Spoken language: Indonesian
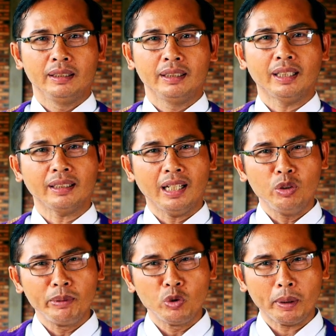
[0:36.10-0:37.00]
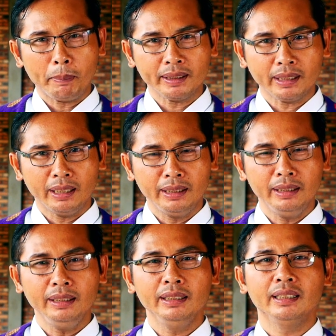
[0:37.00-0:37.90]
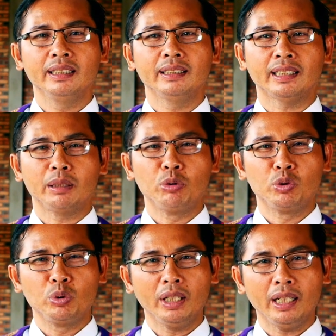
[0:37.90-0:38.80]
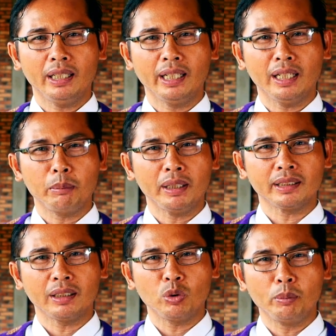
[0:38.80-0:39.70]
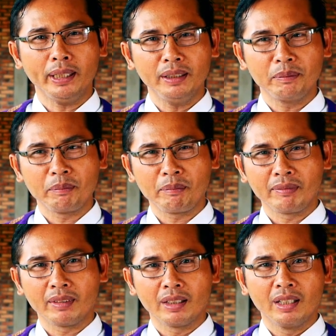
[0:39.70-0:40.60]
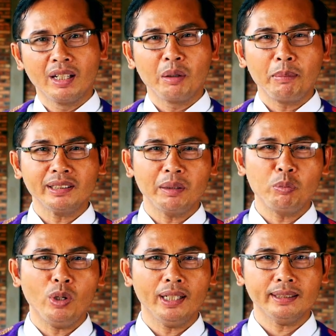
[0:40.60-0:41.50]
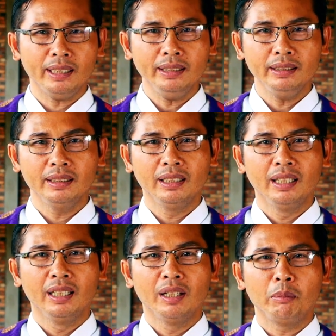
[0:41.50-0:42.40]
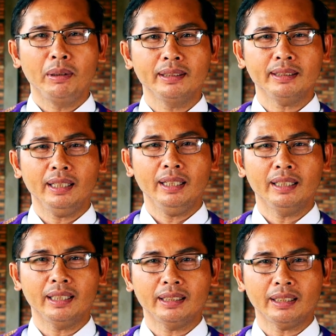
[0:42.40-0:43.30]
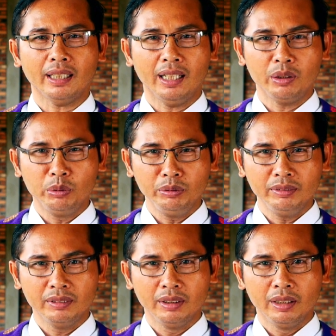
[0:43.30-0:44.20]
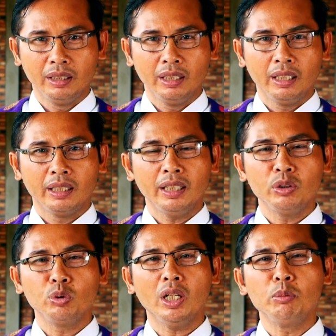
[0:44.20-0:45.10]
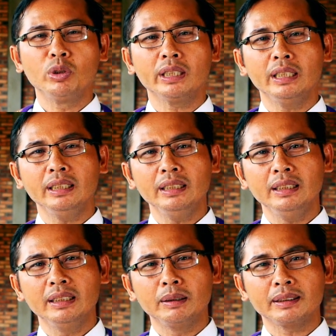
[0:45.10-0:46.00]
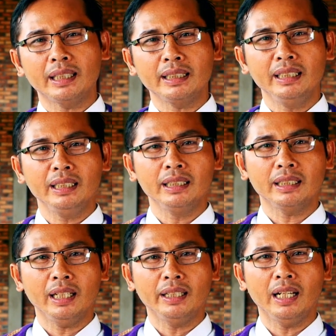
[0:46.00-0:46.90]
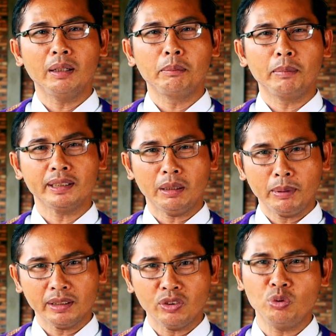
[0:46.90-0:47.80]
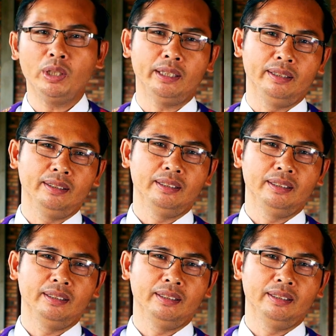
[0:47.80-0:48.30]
Kita tahu minggu prapaskah ini kita sibuk juga dengan masa tobat, masa puasa, masa retret agung, dan juga mungkin saat ini kita dalam masa-masa sulit